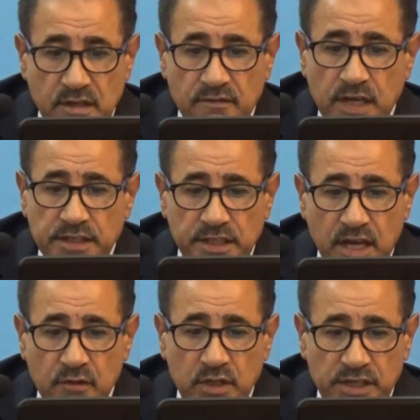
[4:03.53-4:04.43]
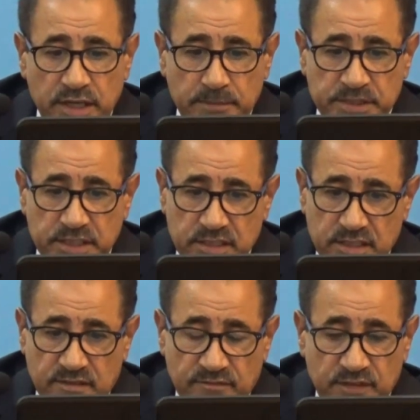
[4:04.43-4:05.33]
فعندنا اول النمسا
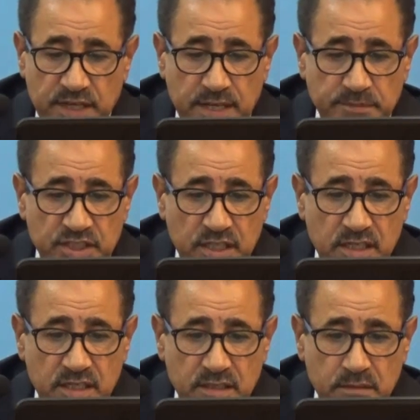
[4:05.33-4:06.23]
في النمسا